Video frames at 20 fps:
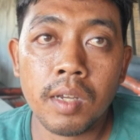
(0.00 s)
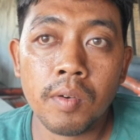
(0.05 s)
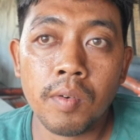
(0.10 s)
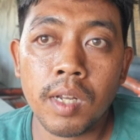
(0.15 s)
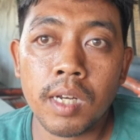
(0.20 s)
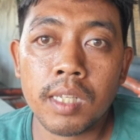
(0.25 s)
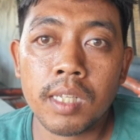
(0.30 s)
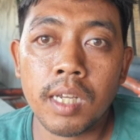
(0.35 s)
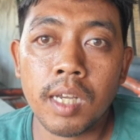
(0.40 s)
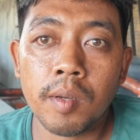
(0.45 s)

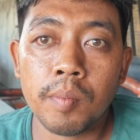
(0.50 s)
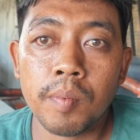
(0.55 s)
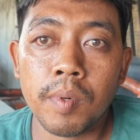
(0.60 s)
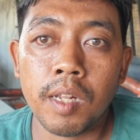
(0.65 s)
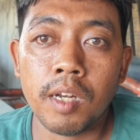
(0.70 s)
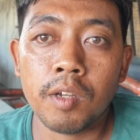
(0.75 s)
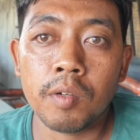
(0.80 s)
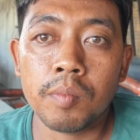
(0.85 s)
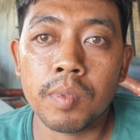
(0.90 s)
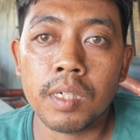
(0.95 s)
warga
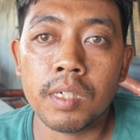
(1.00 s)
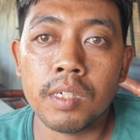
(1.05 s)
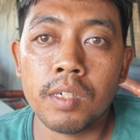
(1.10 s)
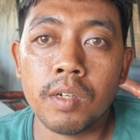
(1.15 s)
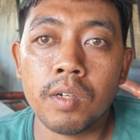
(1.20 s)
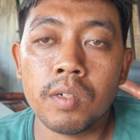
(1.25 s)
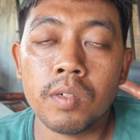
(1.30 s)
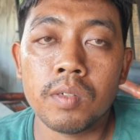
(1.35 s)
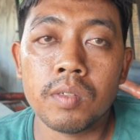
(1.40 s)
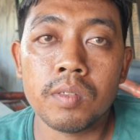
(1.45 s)
Barong
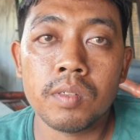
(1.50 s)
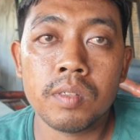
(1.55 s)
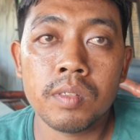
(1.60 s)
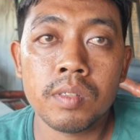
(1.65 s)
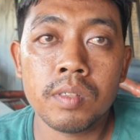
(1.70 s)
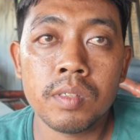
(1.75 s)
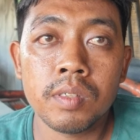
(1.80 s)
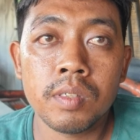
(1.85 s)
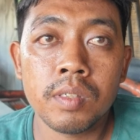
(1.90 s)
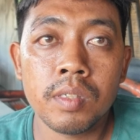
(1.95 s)
Genjo
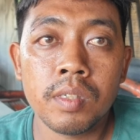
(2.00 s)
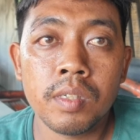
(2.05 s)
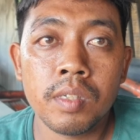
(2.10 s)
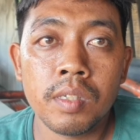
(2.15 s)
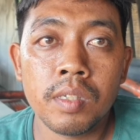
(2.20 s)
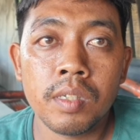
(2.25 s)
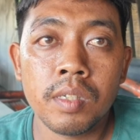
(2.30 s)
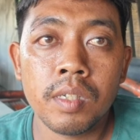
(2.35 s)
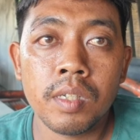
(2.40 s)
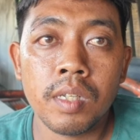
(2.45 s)

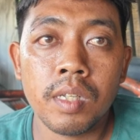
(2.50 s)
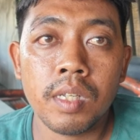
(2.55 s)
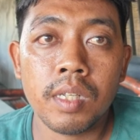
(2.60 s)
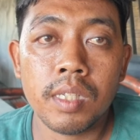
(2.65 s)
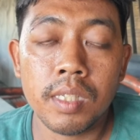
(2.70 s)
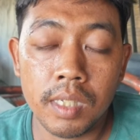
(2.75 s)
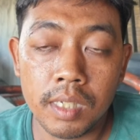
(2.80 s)
Sidoarjo